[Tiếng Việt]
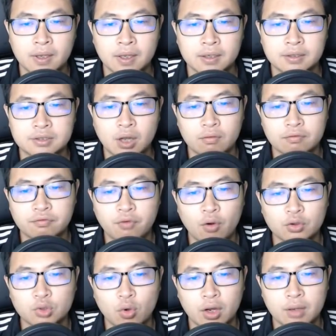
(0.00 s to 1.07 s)
Trong vô
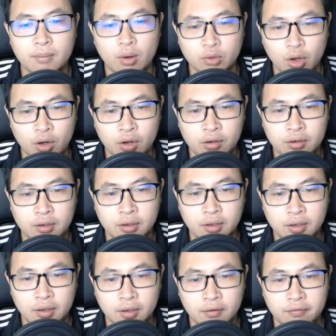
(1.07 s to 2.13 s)
số cái bóng đó,
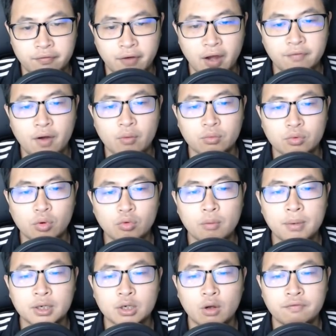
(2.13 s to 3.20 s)
Phá Phòng cũng không
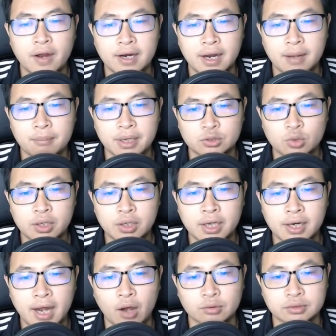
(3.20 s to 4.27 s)
biết có phải là mình xuất hiện
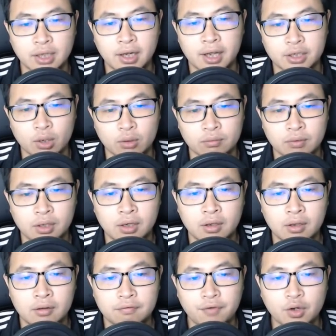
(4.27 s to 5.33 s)
ảo giác hay không,
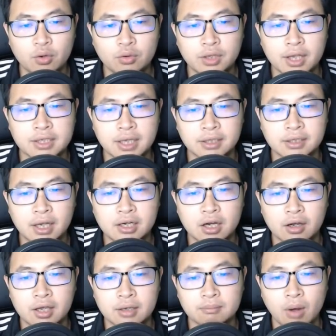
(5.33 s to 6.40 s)
vẫn có thể nhìn thấy được
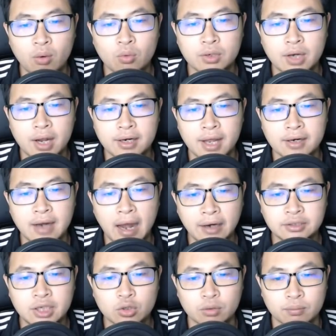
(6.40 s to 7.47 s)
hình bóng của đệ đệ đã
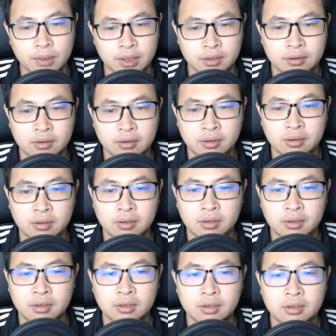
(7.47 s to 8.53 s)
chết của mình.
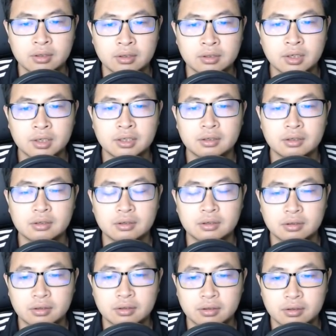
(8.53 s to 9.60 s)
Người
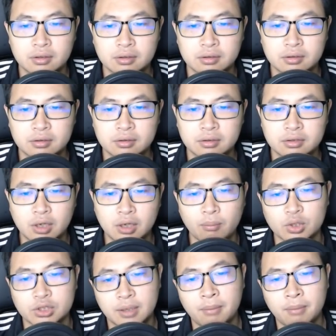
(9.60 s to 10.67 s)
trong
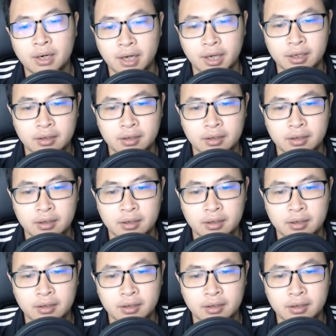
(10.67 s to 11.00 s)
một chớp mắt này,